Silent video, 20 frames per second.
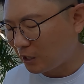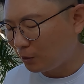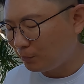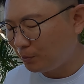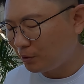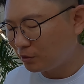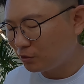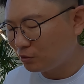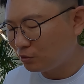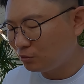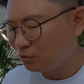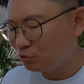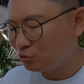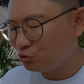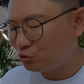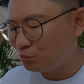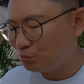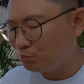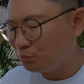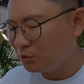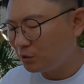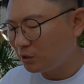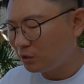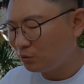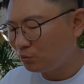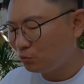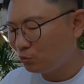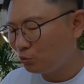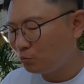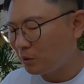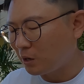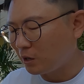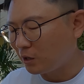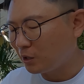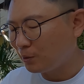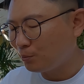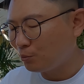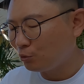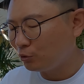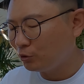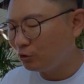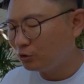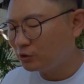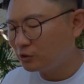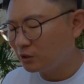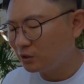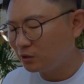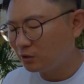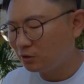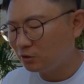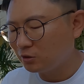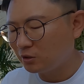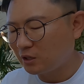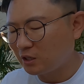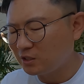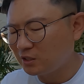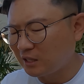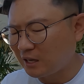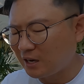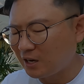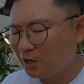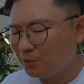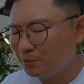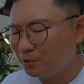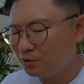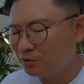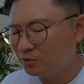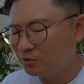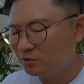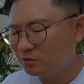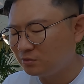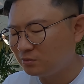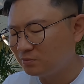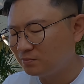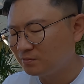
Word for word: 장비 같은 거 준비하고 막 뭐 알아보고 이런 시간까지 다 하면은